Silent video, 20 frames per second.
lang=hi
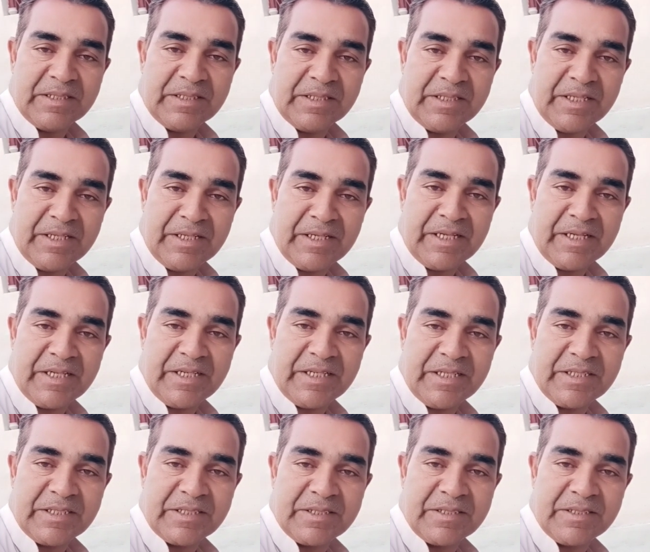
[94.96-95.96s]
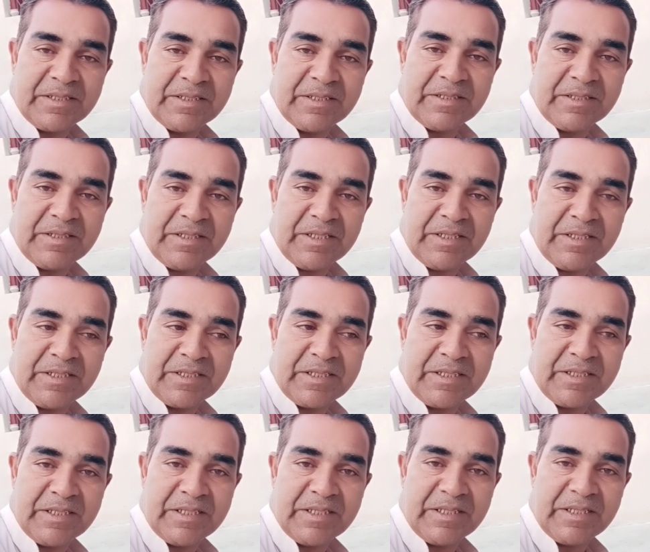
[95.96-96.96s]
दिन है इस दिन
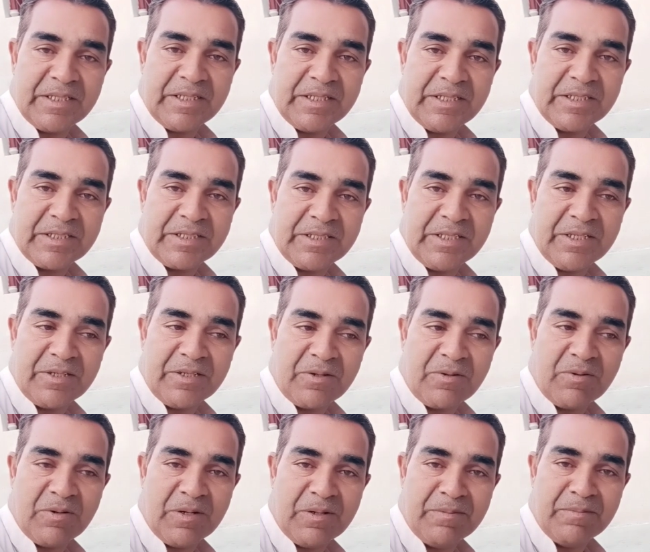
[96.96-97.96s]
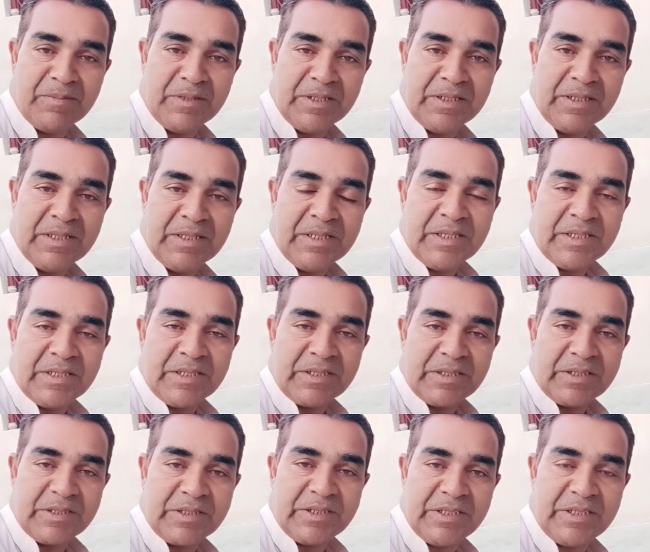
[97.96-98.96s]
से इस दिन को हम
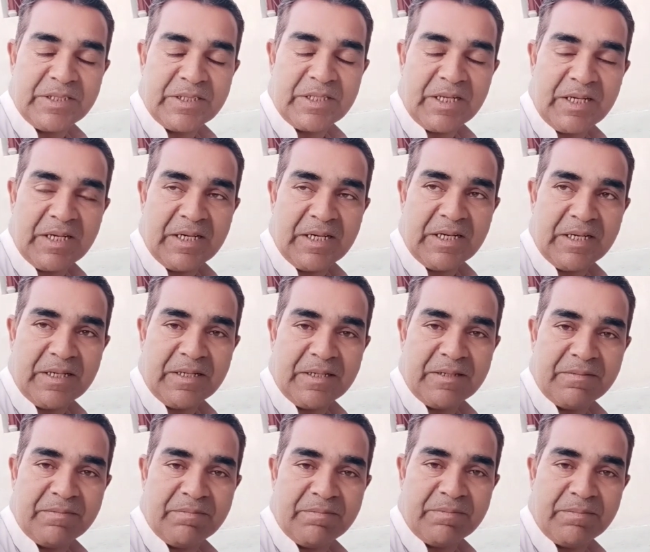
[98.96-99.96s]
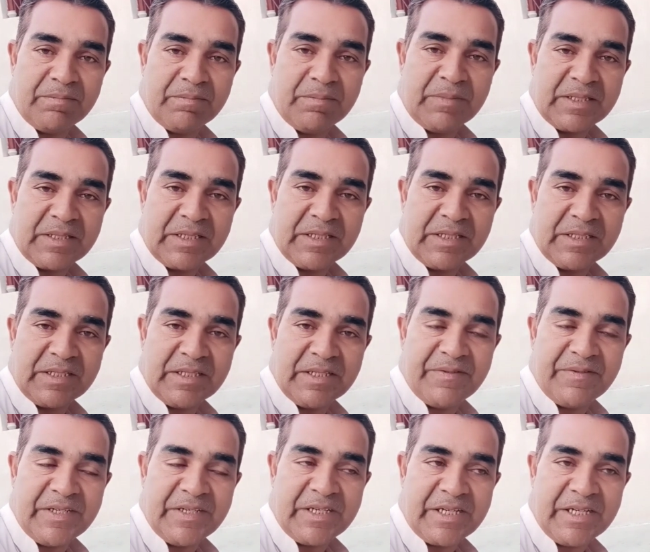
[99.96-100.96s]
शीतला माता
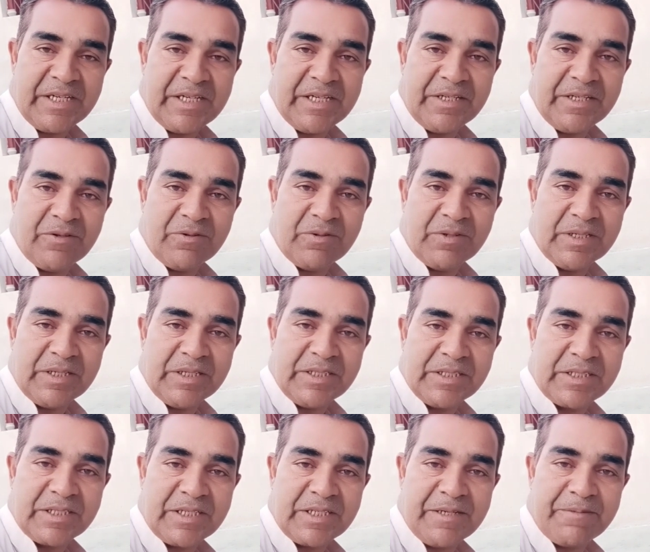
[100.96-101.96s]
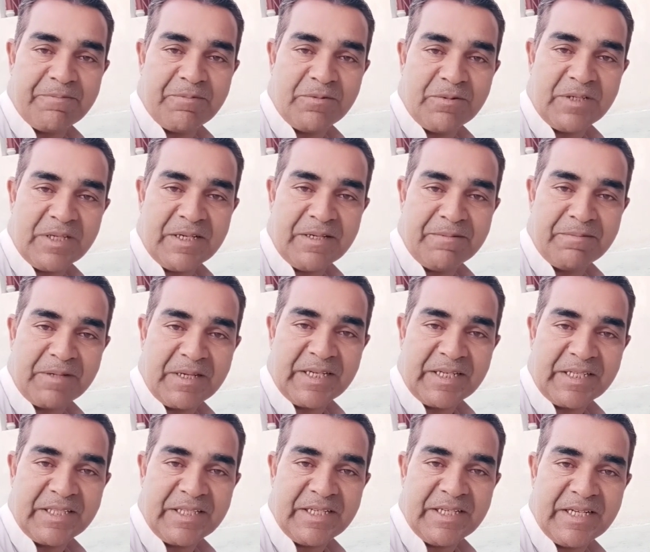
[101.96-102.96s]
देवी की जो है इसकी पूजा हम
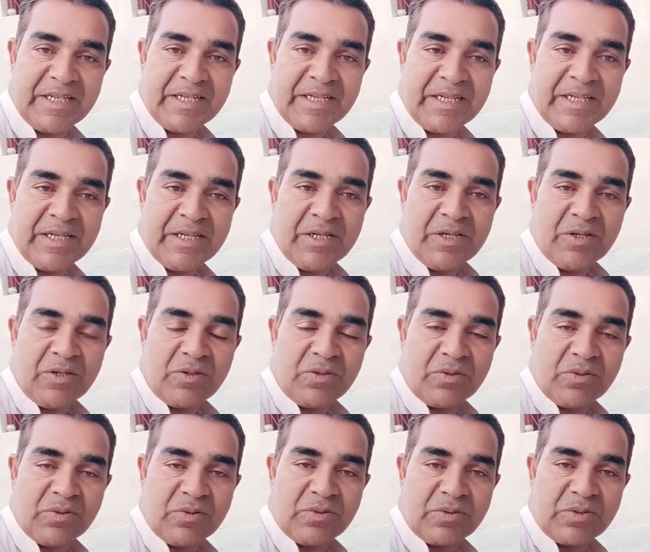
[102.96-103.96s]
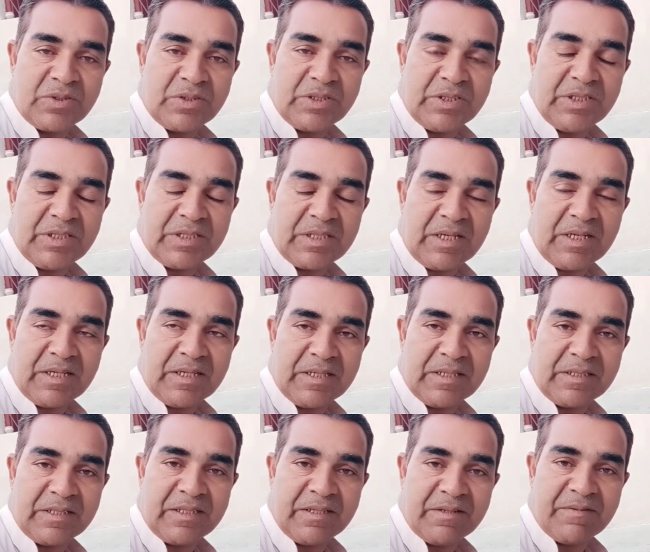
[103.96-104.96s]
करते हैं तो शीतला
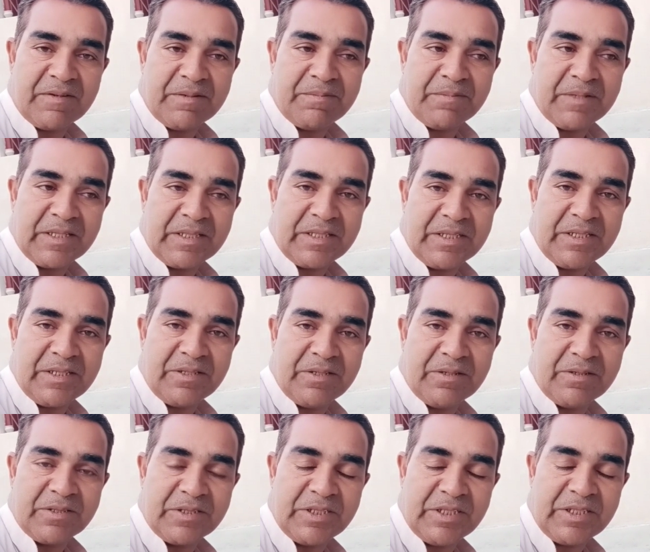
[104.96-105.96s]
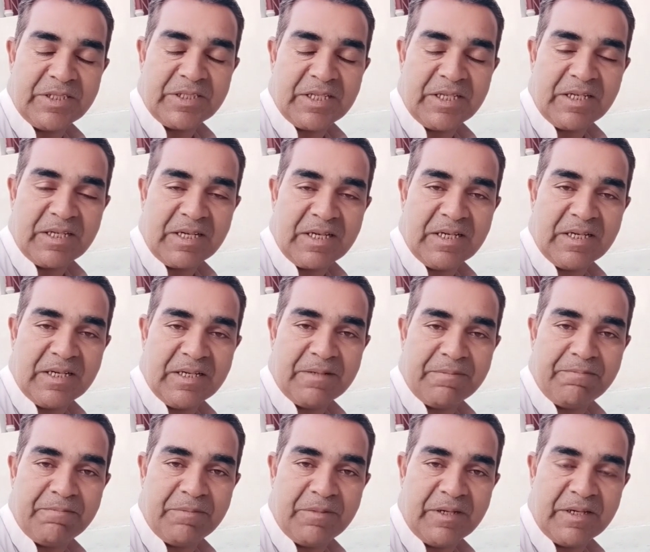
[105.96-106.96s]
देवा माते शीतल का
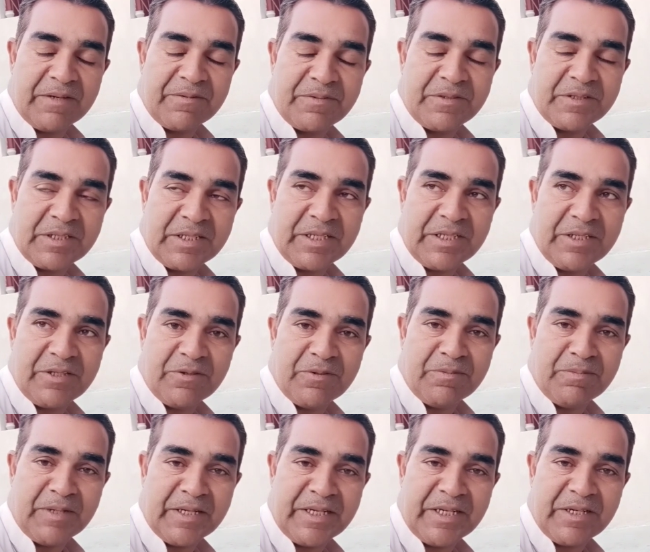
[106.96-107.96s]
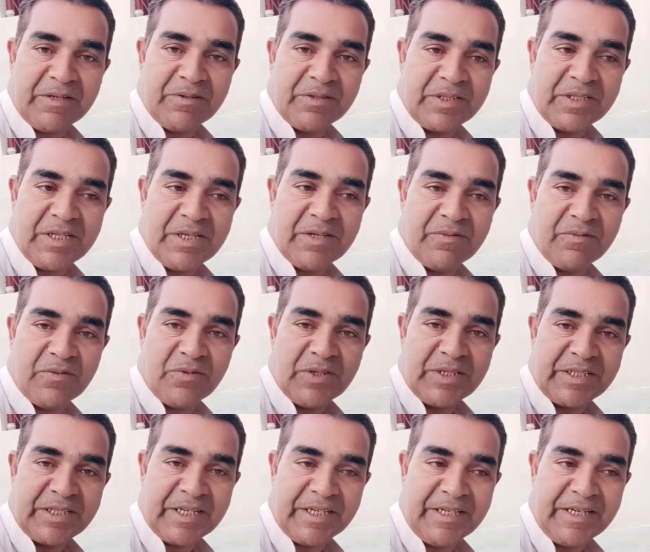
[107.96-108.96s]
लफ्ज़ की जो माना होती है वो
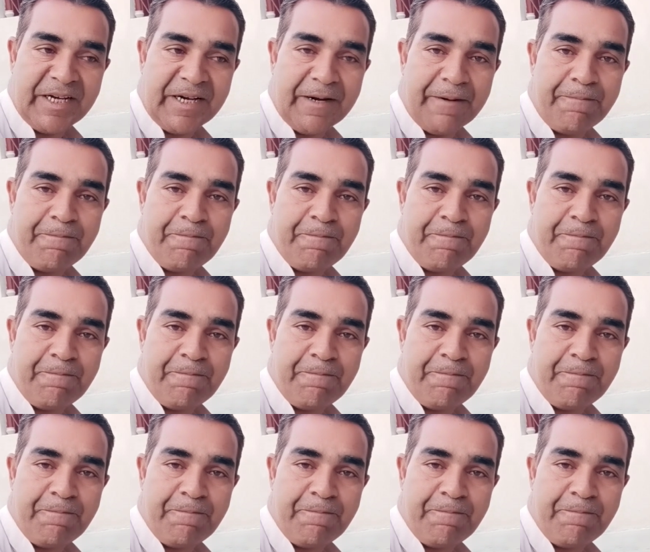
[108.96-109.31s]
है ठंडा